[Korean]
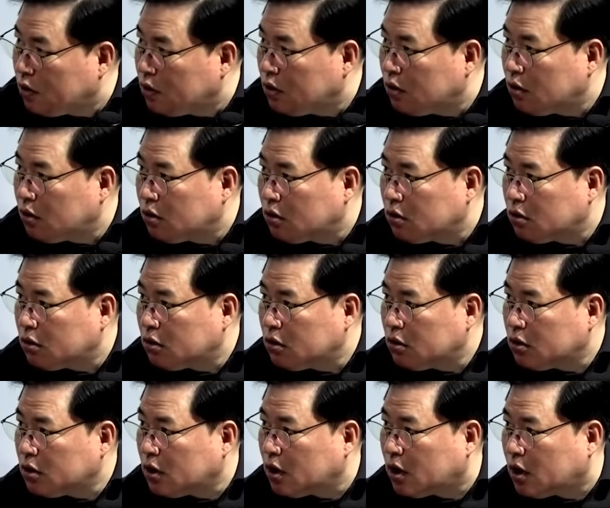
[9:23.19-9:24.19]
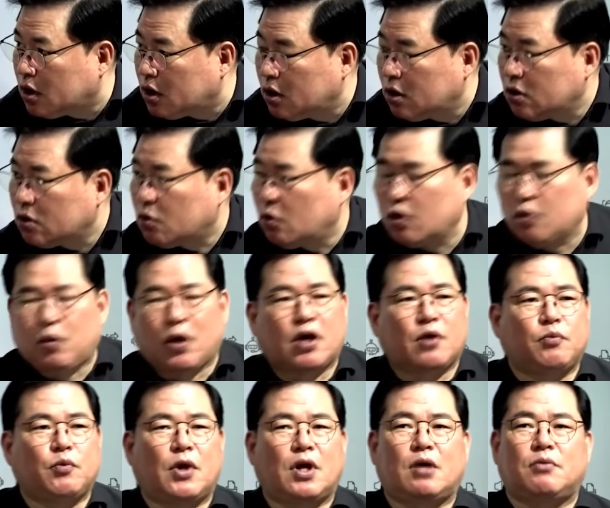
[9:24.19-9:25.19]
그렇지. 예. 음. 왜,
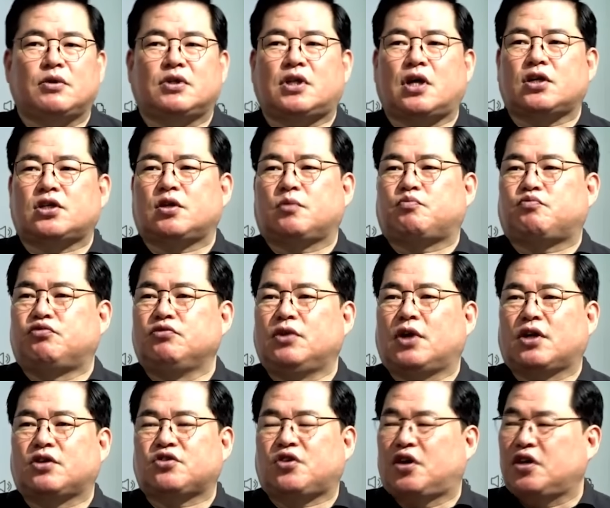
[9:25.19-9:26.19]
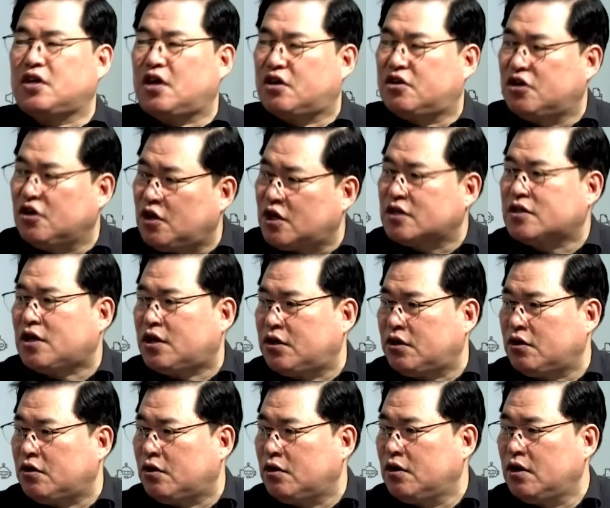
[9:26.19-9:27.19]
왜냐면 그 당시에 분당에서 굉장히 큰
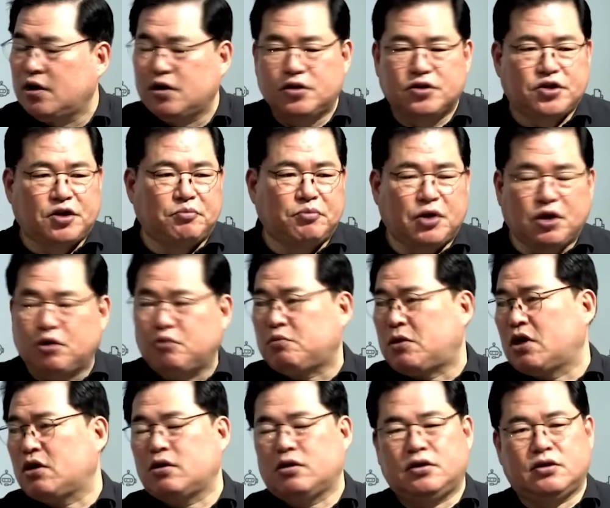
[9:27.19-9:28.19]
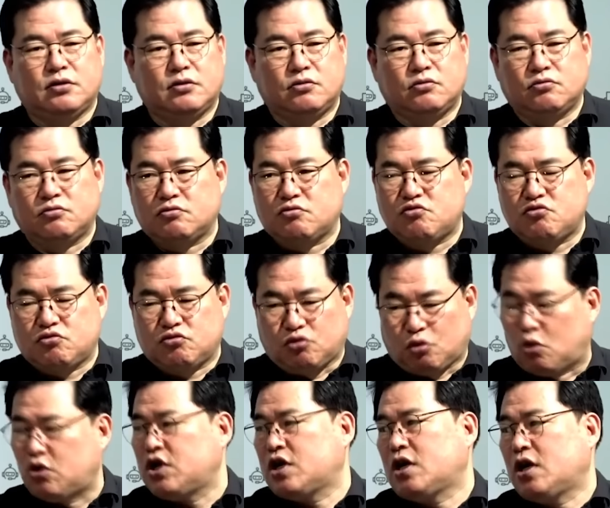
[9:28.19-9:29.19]
행사예요. 음. 천 명이 막 어,
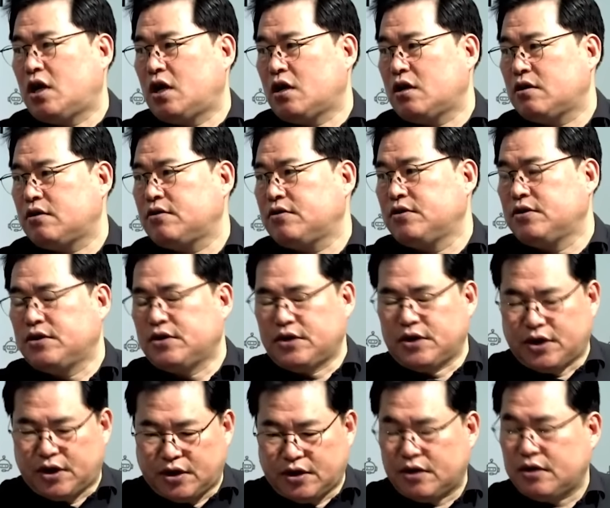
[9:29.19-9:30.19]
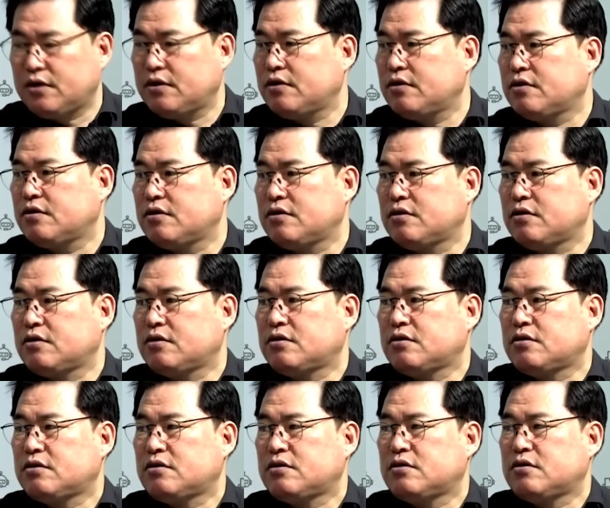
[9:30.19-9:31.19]
그러니까. 청년 모임은 예. 어, 지역
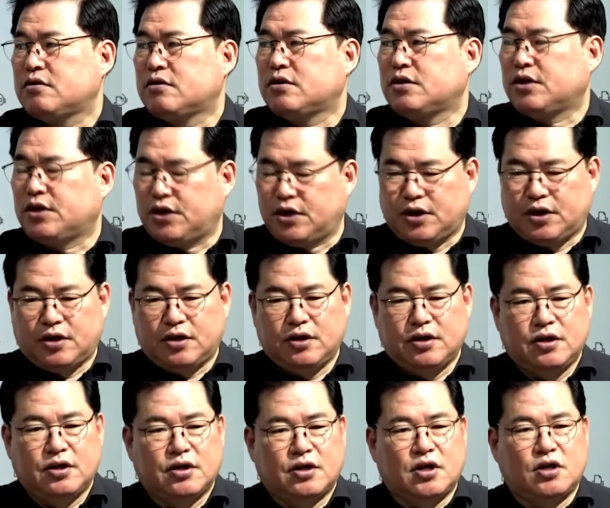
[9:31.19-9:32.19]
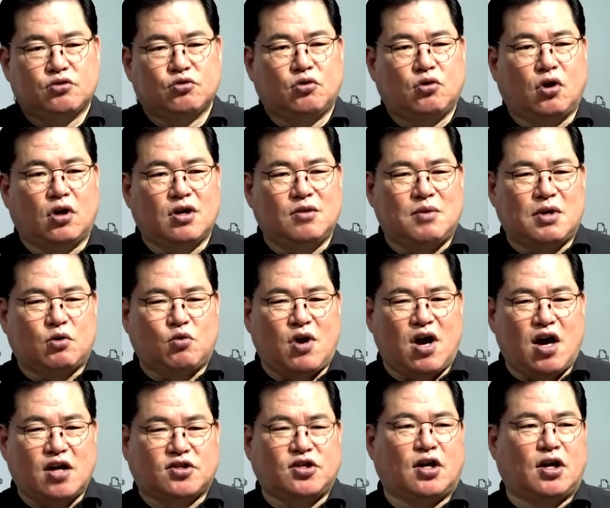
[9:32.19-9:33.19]
행사에선 큰 예. 거지. 그래가지고 거기
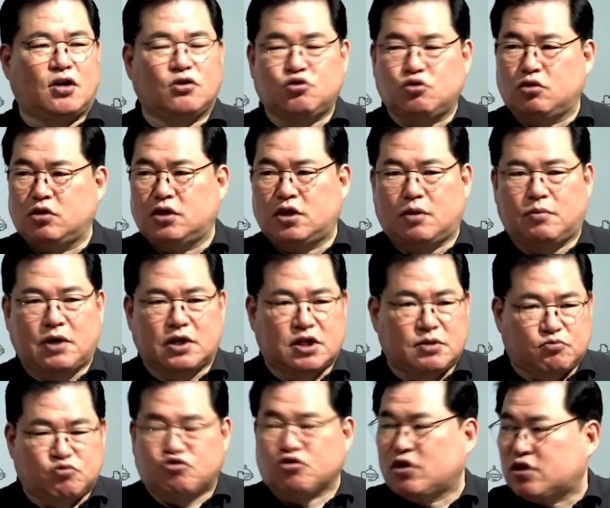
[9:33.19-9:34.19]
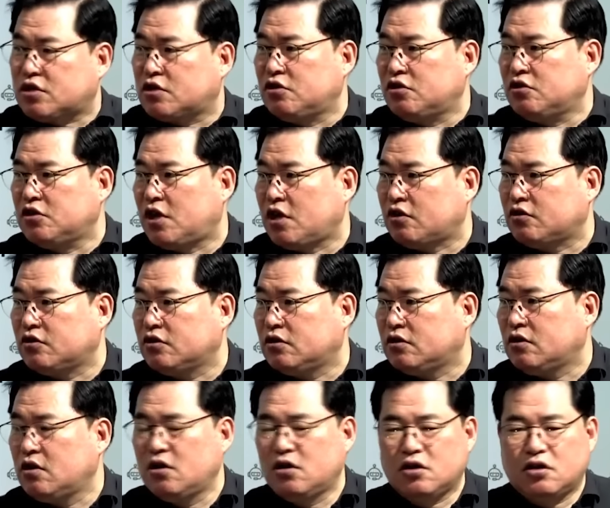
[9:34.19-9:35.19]
막꽉 쳐가지고 이제 막 뭐 집중해서 듣는
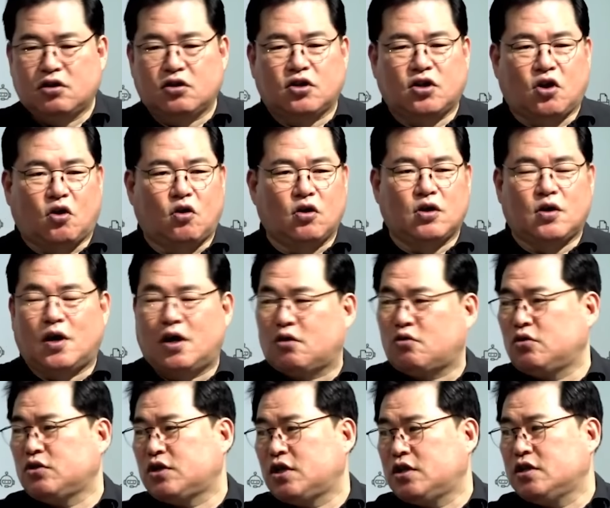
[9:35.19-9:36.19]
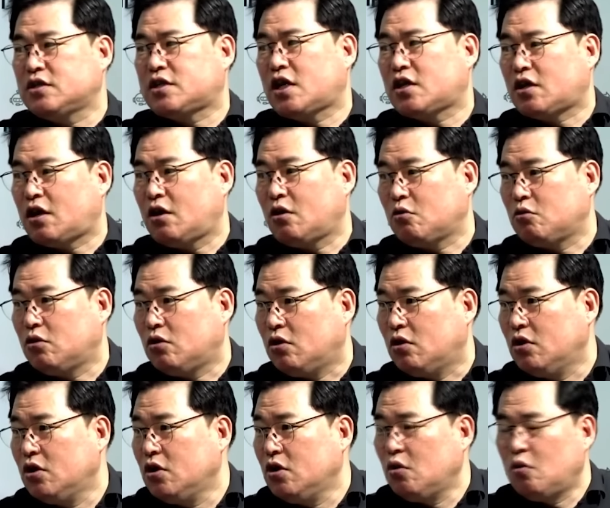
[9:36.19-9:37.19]
데거든. 음. 그런데 거기 와갖고 이제
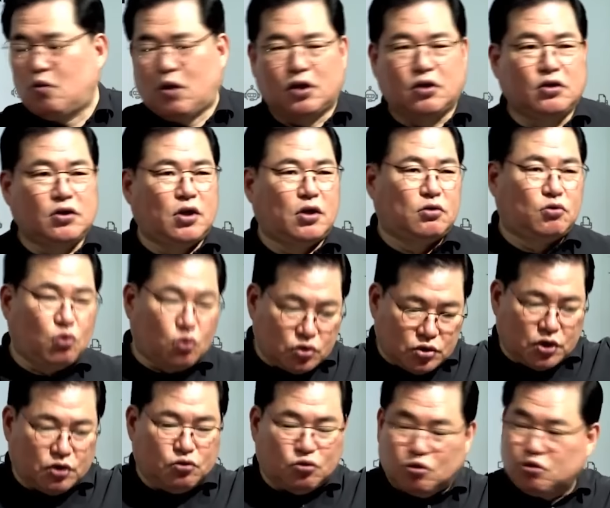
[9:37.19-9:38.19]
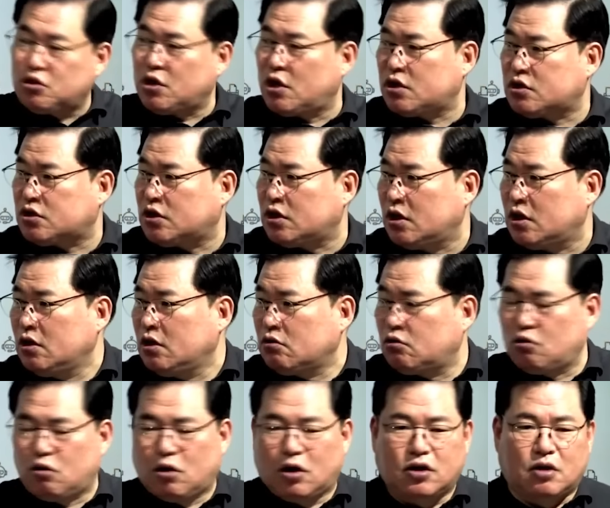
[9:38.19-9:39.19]
인사해달라고 음. 왔는데 들어서야들어서야 했지.
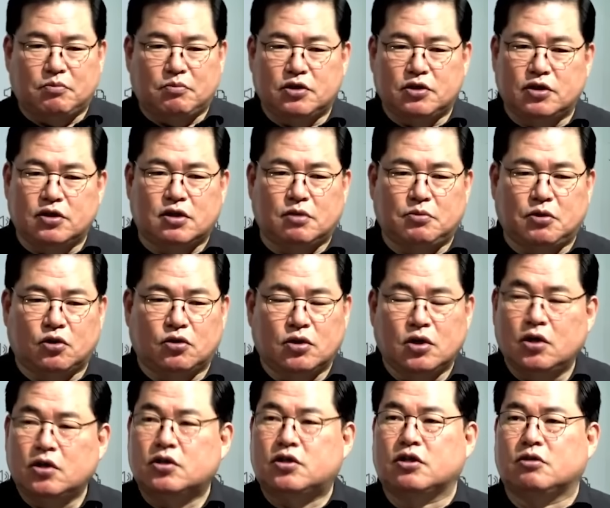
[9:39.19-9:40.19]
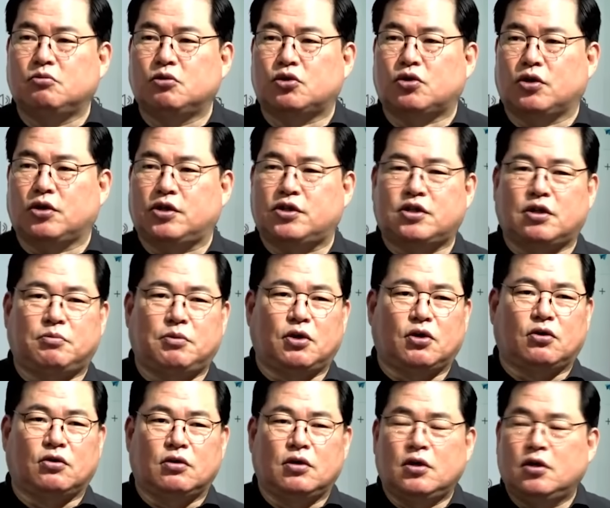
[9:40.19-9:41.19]
그러고 난 다음에 이재명 지금부터
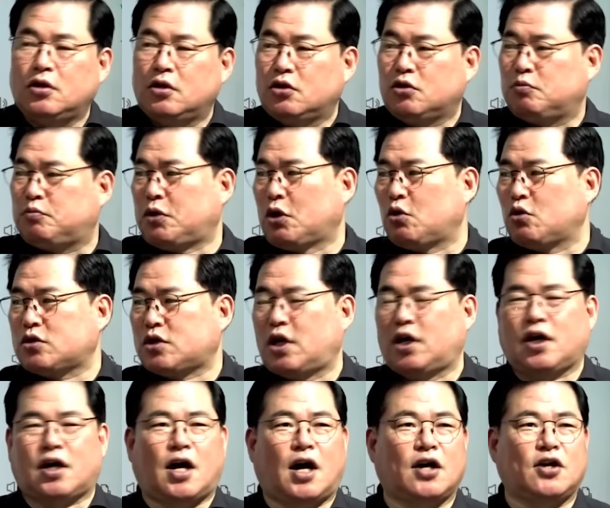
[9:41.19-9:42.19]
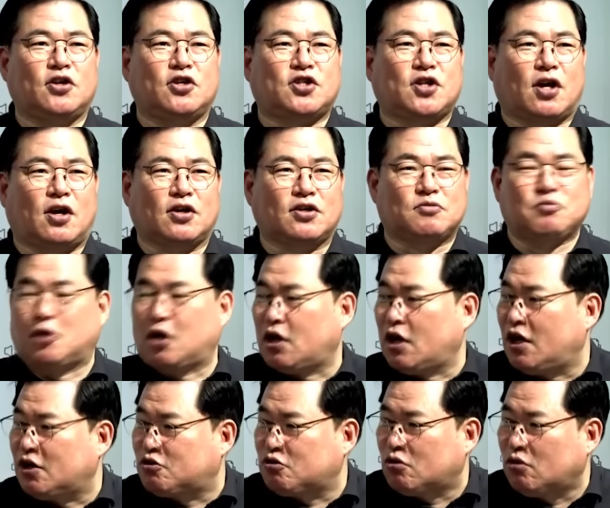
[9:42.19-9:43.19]
이재명 강의. 변호사의 강의를
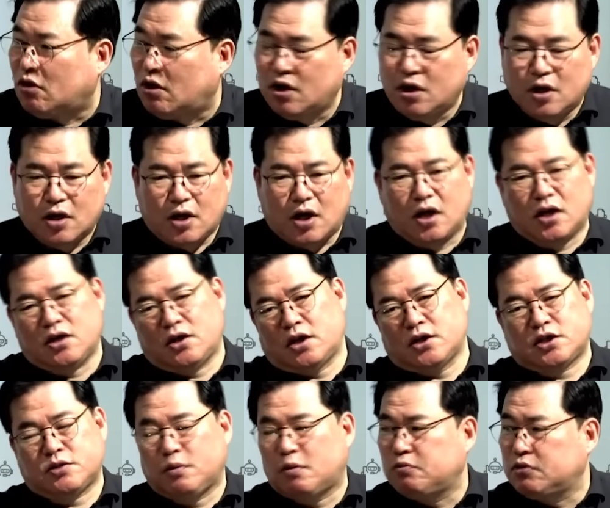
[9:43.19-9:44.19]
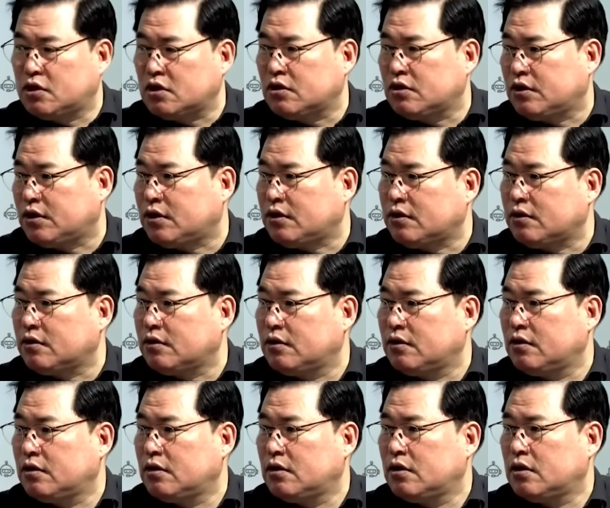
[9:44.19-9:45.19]
시작하겠습니다. 해주고 강의를 한 15분 들은 거예요.
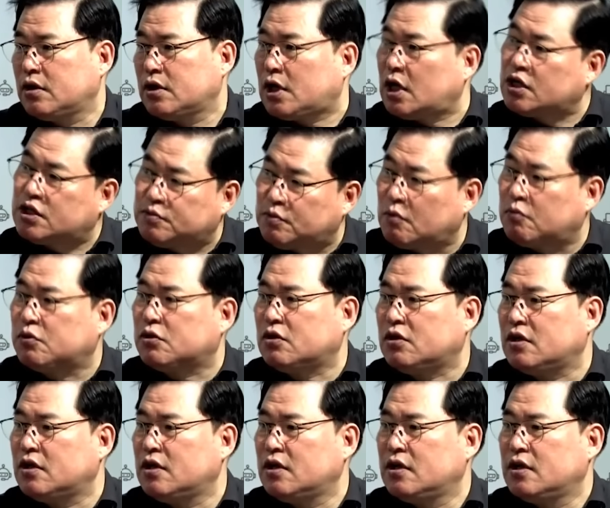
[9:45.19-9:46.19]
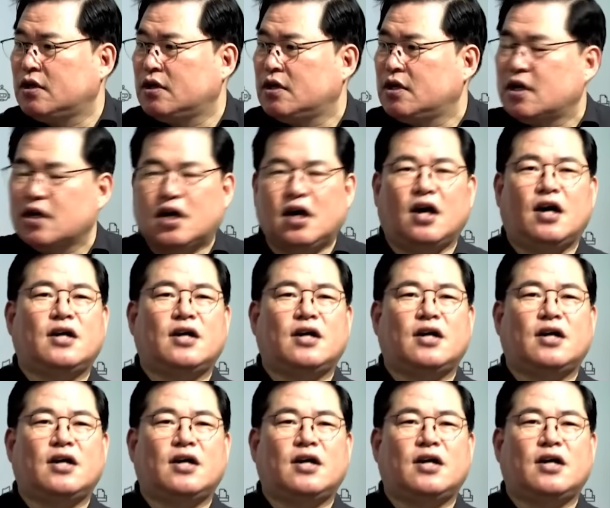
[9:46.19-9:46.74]
아, 한 15분을. 뿔나지 그래.